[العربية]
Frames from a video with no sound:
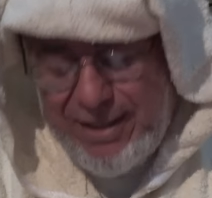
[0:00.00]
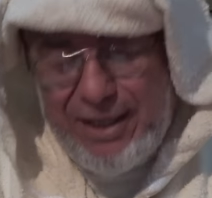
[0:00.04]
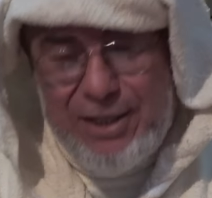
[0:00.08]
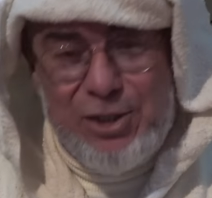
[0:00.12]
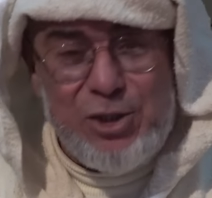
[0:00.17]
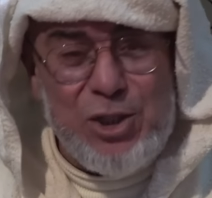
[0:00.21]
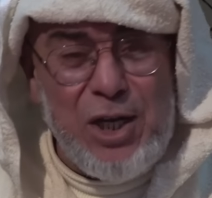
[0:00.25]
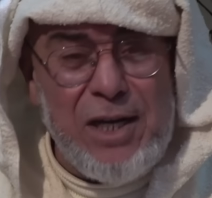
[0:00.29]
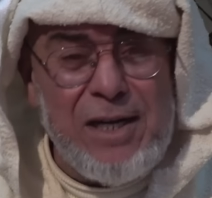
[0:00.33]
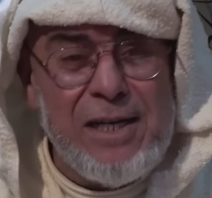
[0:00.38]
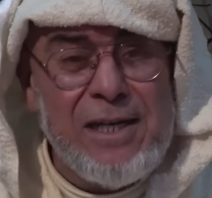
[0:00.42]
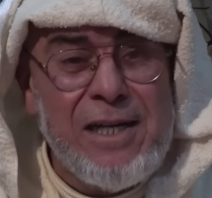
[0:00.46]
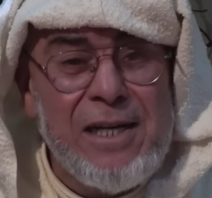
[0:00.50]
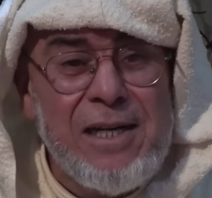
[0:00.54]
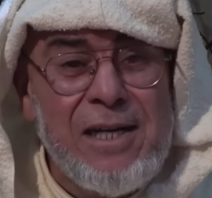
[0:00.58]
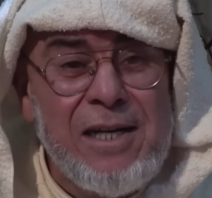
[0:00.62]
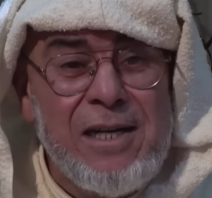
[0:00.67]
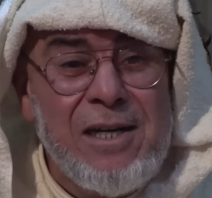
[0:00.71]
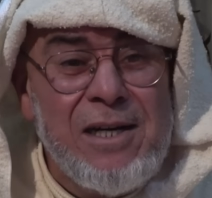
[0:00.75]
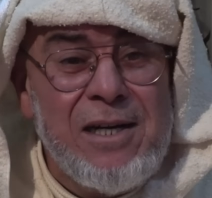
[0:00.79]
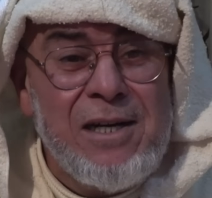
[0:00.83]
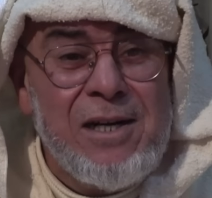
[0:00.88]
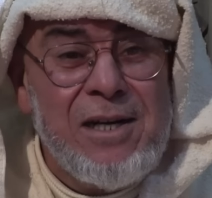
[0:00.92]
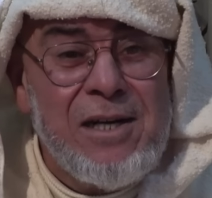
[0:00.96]
الان جا
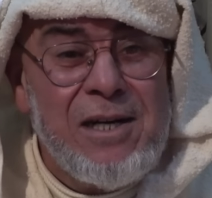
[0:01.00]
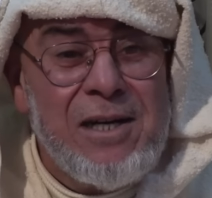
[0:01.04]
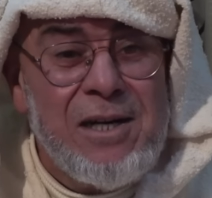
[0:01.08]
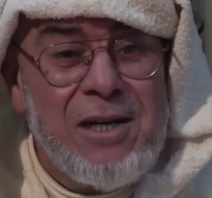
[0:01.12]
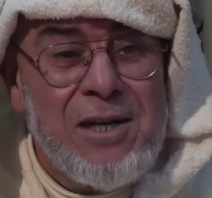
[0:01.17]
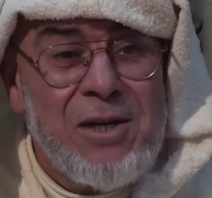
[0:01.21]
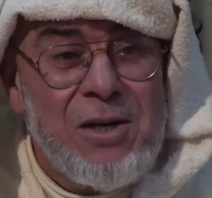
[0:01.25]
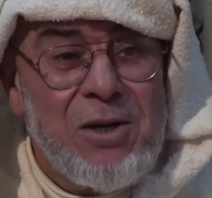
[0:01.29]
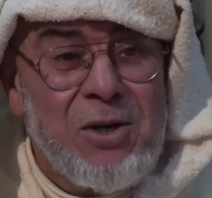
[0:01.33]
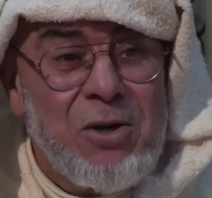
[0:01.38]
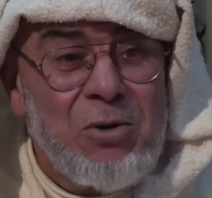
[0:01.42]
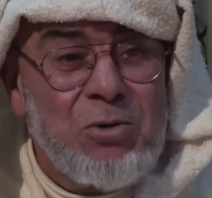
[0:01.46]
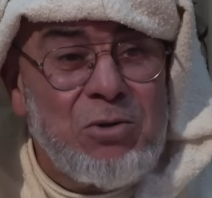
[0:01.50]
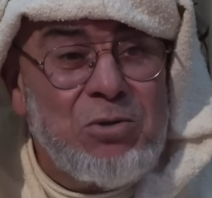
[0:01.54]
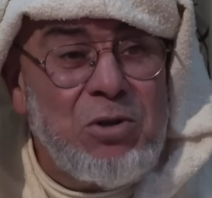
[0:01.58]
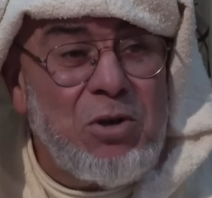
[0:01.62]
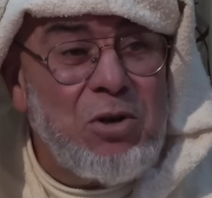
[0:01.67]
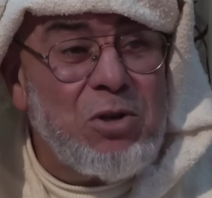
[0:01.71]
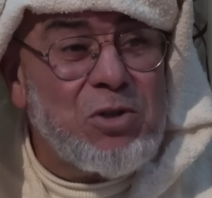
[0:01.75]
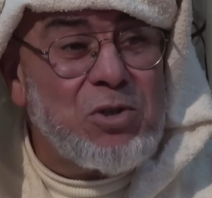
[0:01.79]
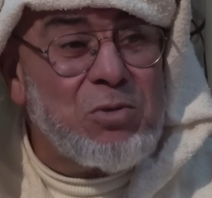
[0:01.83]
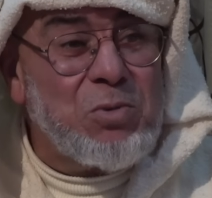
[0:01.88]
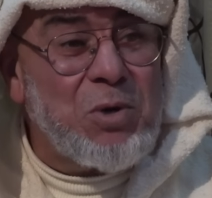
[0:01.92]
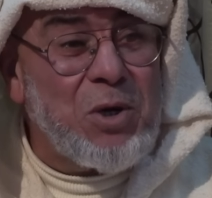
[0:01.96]

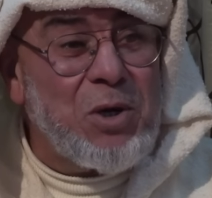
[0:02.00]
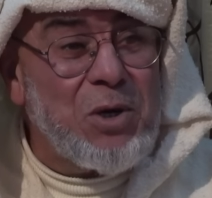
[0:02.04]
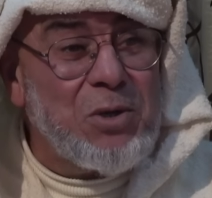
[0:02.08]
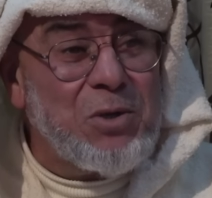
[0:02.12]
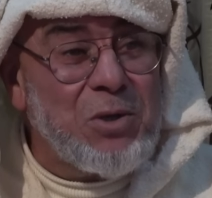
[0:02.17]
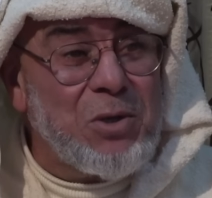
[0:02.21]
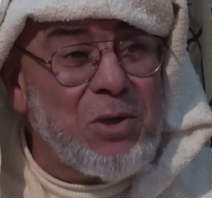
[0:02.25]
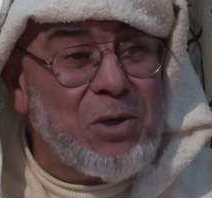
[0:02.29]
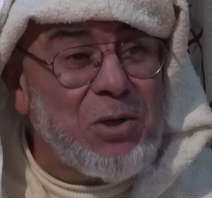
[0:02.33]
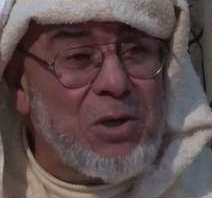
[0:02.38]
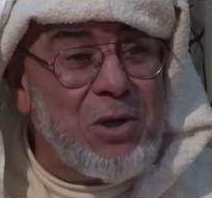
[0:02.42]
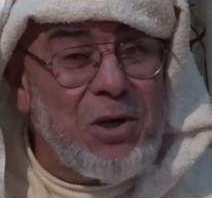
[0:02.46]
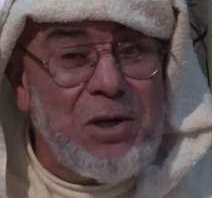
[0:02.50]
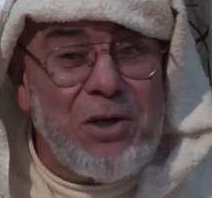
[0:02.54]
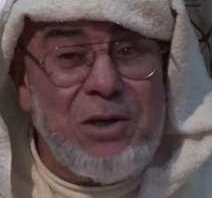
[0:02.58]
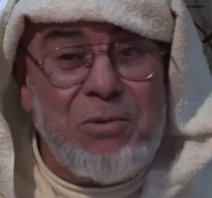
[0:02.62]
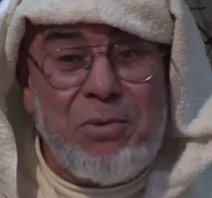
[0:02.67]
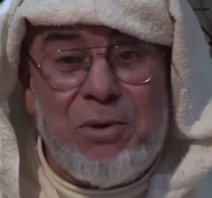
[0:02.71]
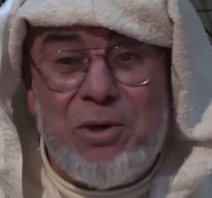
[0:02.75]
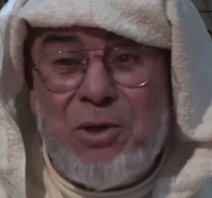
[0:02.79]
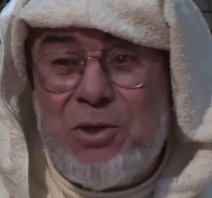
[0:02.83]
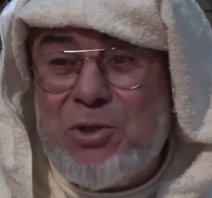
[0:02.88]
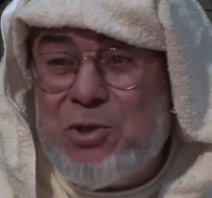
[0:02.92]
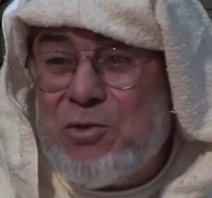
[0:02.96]
يا سبحان الله انا
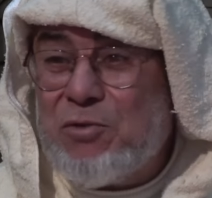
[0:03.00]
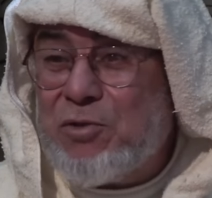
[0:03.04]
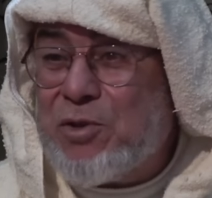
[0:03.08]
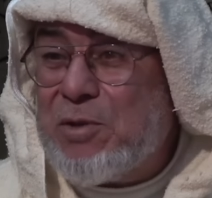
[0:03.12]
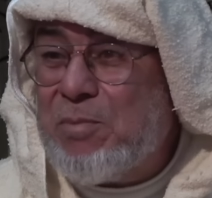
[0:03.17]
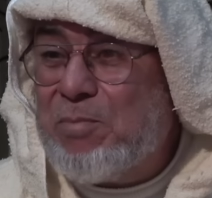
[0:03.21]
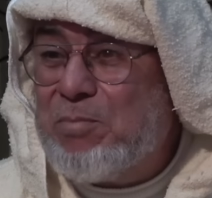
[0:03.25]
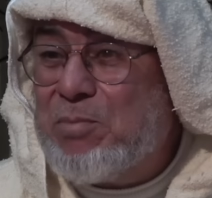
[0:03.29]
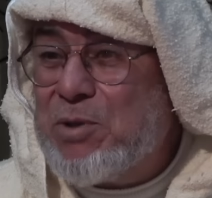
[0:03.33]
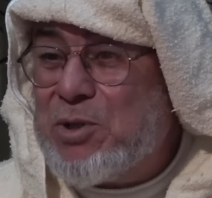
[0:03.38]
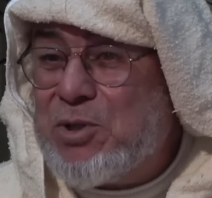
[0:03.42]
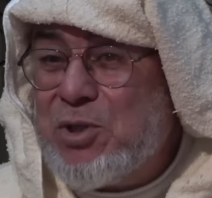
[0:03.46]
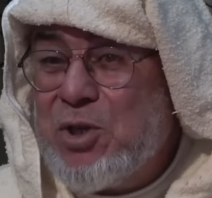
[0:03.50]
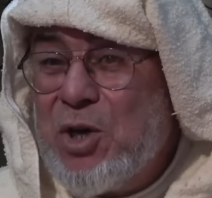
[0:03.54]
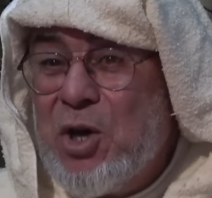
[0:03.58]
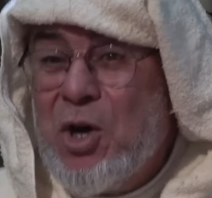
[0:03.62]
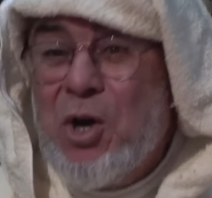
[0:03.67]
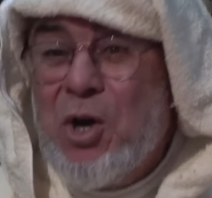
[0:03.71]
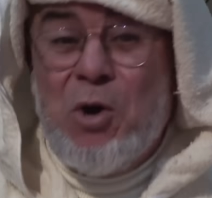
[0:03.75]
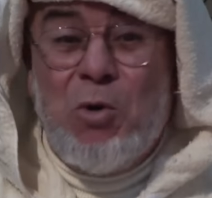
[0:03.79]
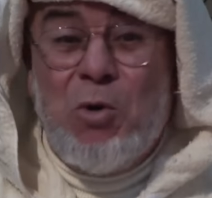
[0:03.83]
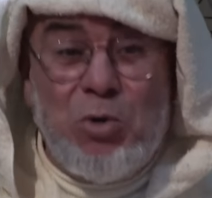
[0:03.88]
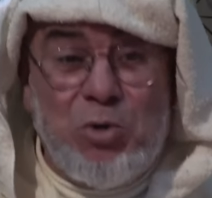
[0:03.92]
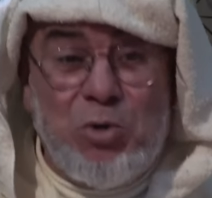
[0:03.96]
بقيت نشوف كبس
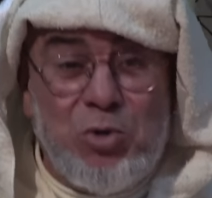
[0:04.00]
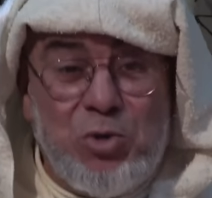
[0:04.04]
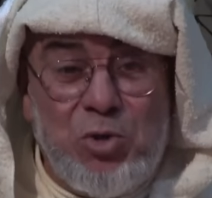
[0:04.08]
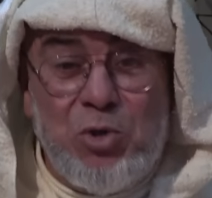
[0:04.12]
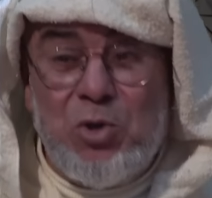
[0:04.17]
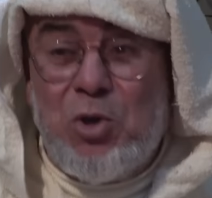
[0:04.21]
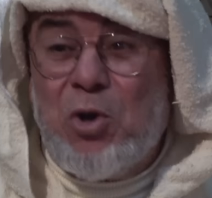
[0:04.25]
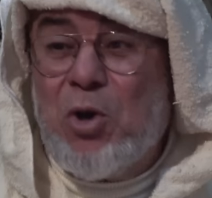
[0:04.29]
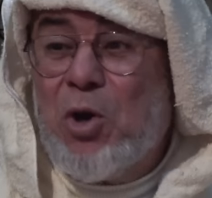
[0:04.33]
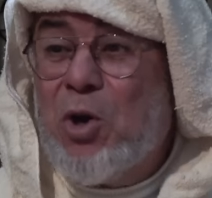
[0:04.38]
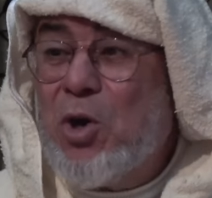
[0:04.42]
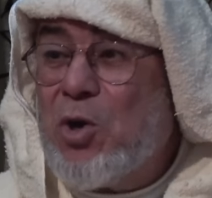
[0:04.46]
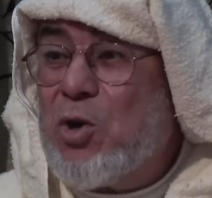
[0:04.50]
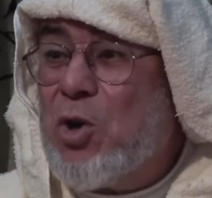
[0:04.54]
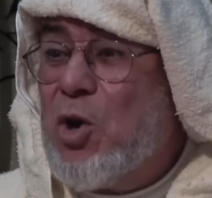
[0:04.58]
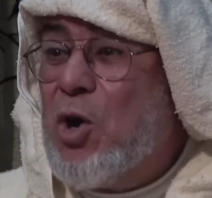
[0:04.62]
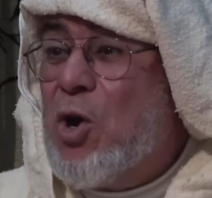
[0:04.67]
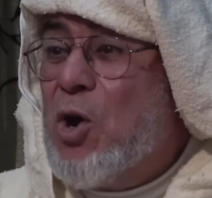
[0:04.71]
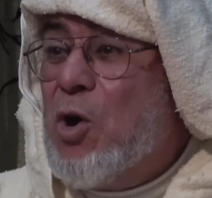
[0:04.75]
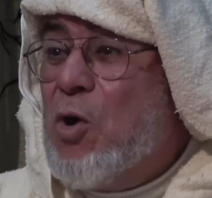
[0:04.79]
ودير هاك